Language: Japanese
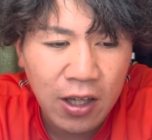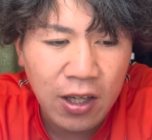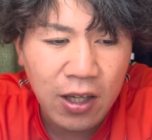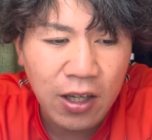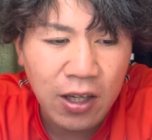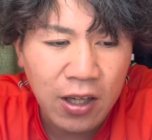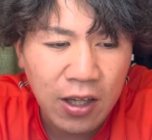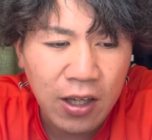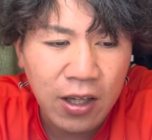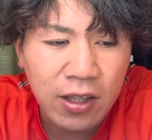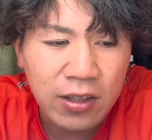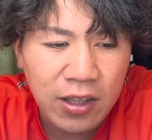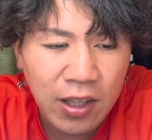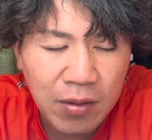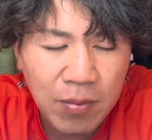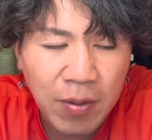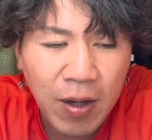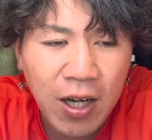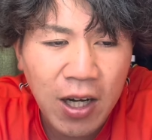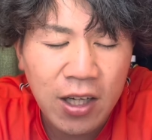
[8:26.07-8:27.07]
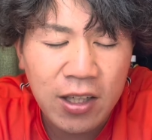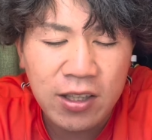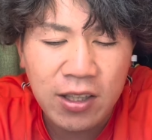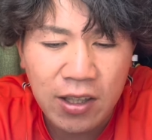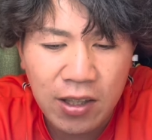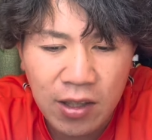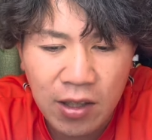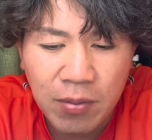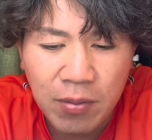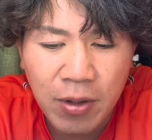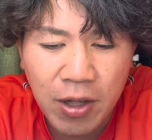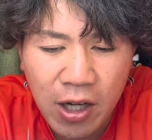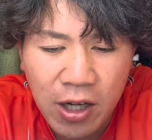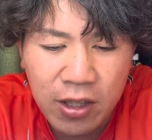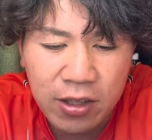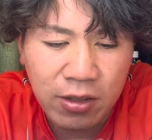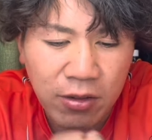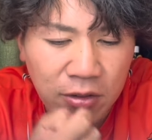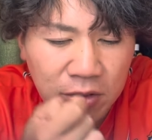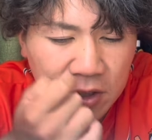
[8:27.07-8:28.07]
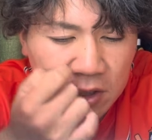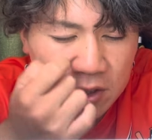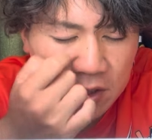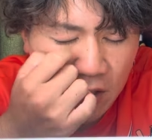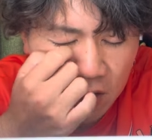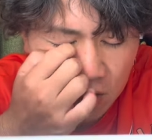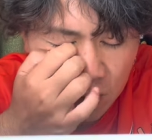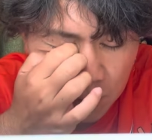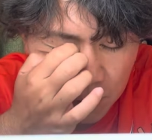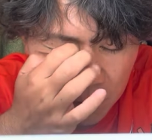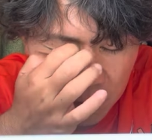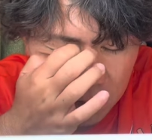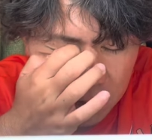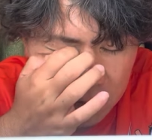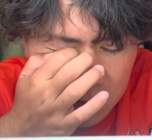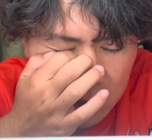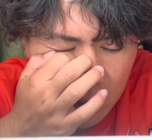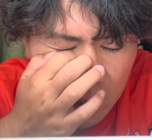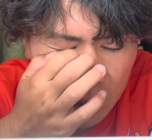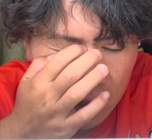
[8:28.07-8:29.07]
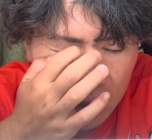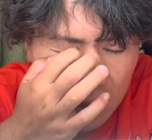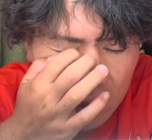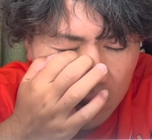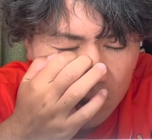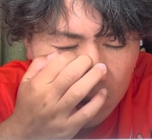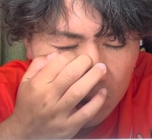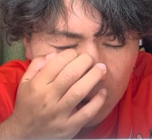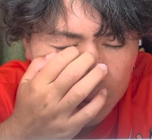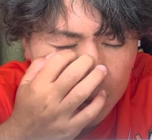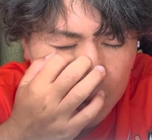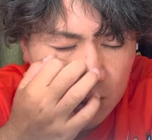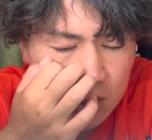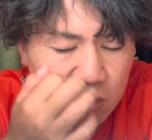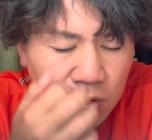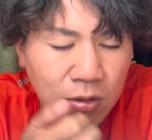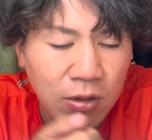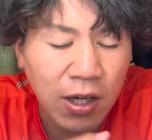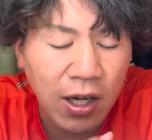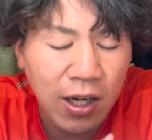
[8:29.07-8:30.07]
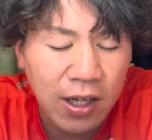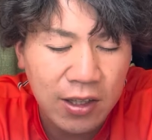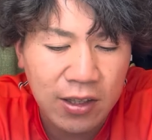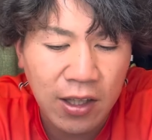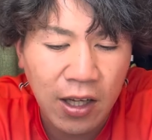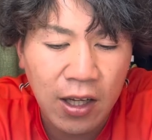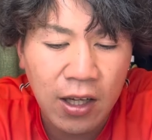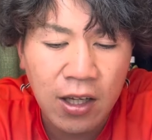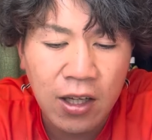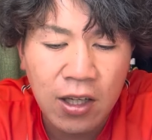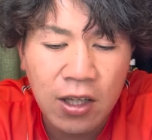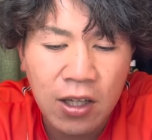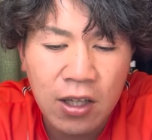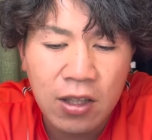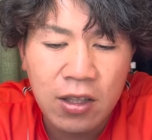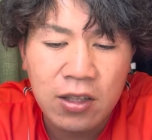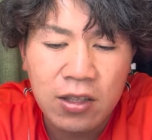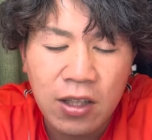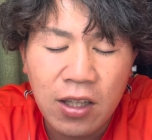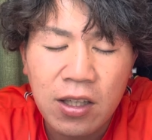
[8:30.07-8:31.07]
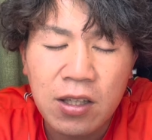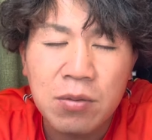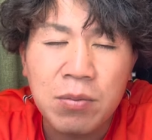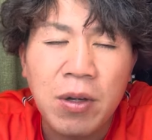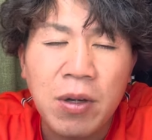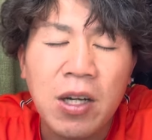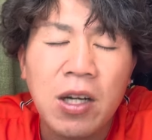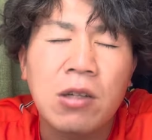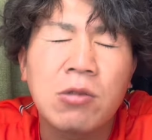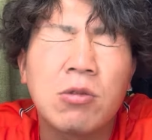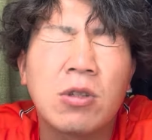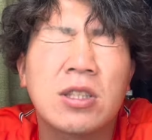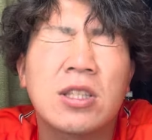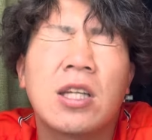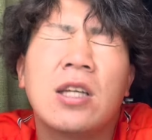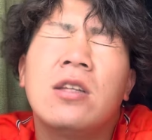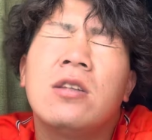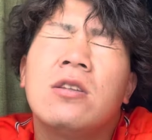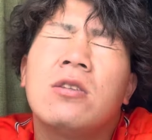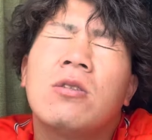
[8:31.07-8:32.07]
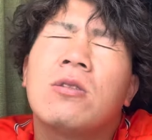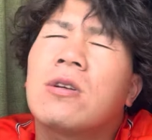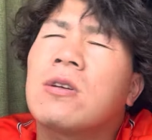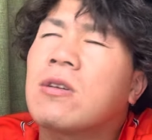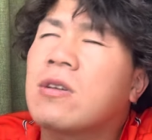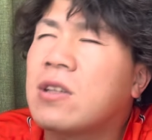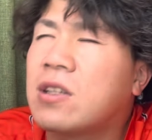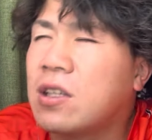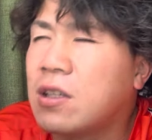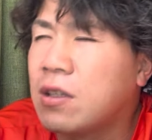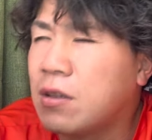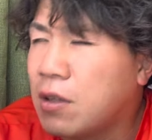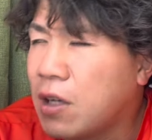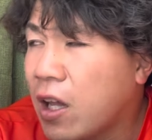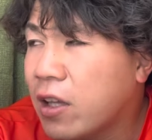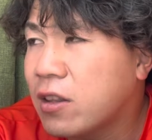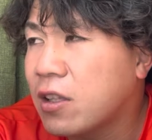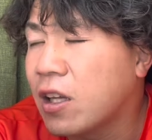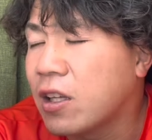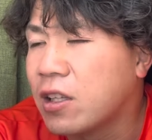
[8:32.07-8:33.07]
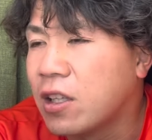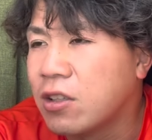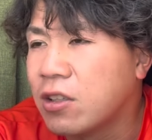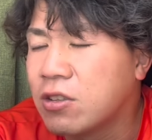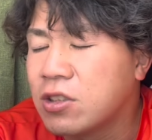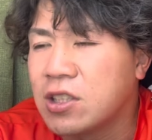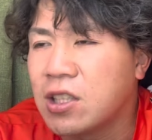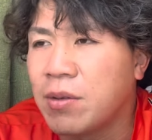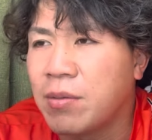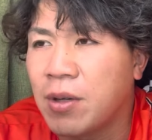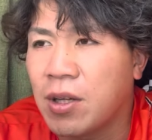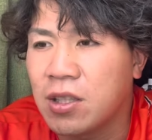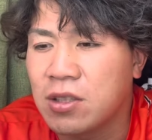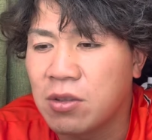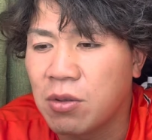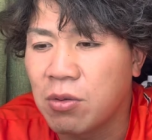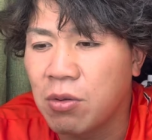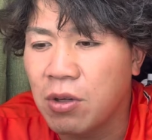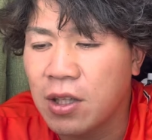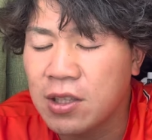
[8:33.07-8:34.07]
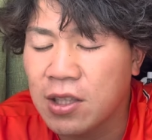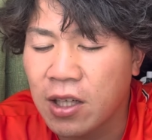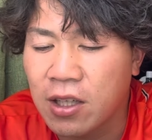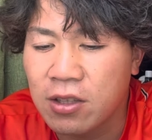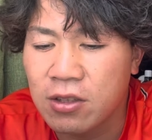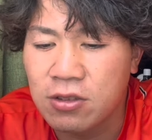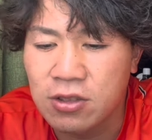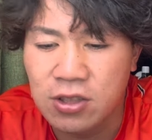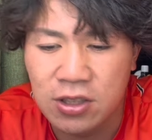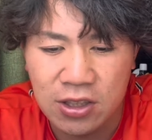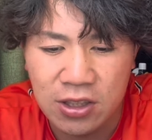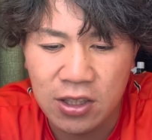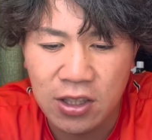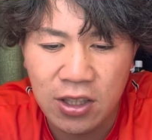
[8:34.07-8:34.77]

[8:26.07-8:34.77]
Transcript: えー、粘られて、粘られて、ほんで最後ボールで、えー、球数掘られて、で今からうわ戦闘とかうランナー出るし球数掘らされるし